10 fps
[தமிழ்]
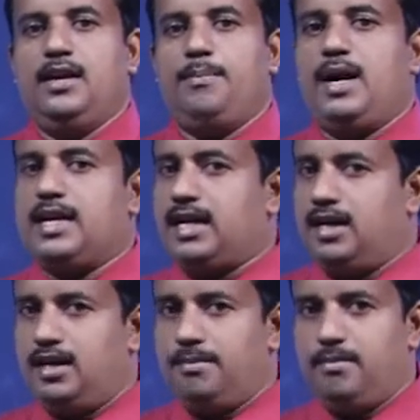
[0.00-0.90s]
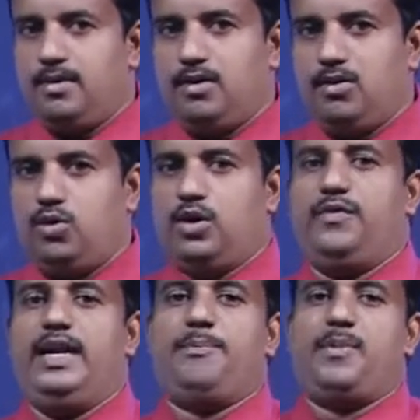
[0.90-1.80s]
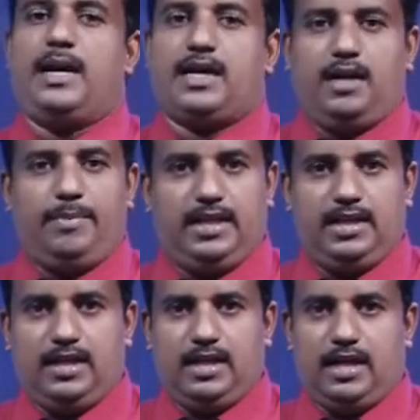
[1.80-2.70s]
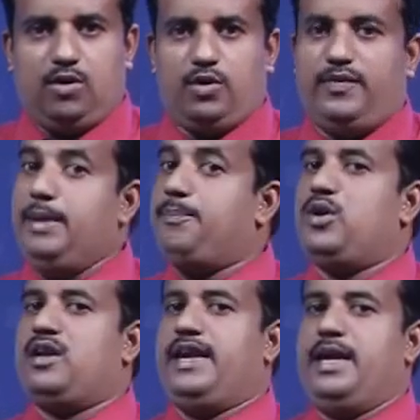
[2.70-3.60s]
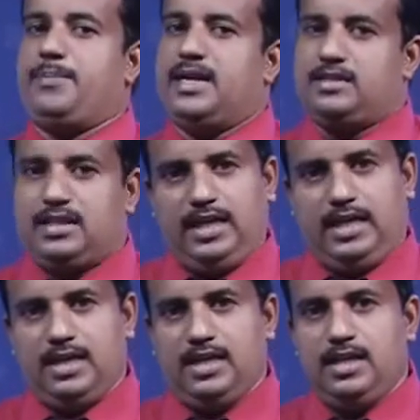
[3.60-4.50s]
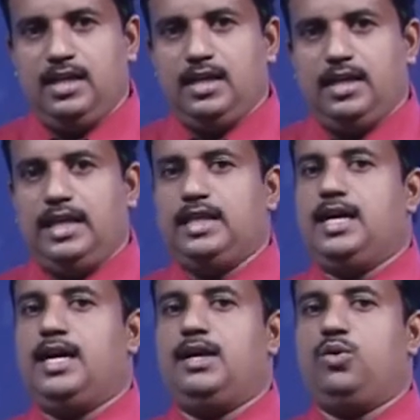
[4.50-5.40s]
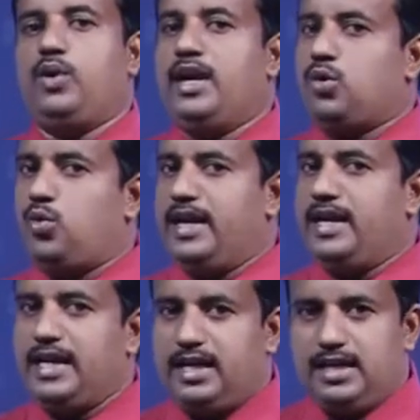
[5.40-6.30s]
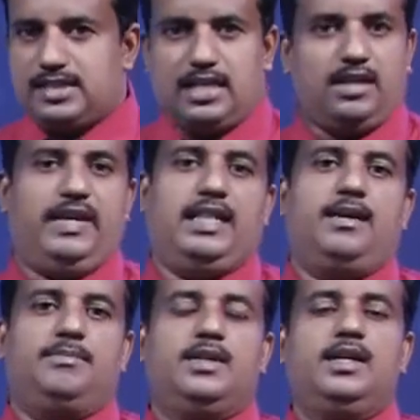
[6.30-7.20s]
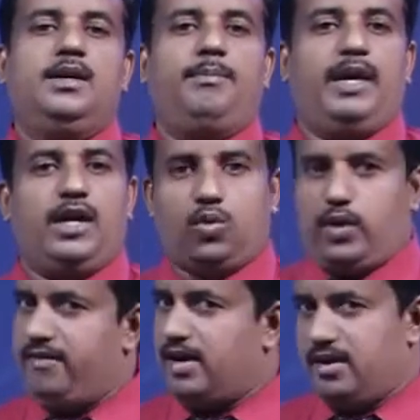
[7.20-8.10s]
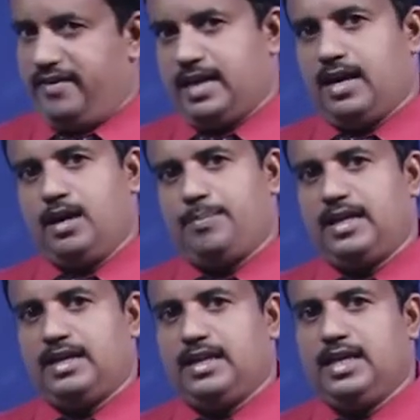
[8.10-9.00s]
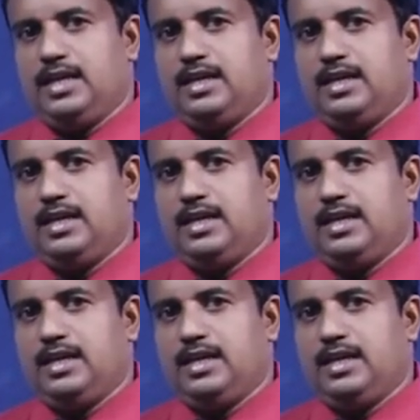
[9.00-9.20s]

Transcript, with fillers: மக்கள் ஒரு விழிப்பு மக்கள் மீது ஒரு விழிப்புணர்வை ஏற்படுத்தி இந்த நுகரக்கூடிய நீரிந்த சதவீதம் மிக குறைவாகவே காணப்படுகிறது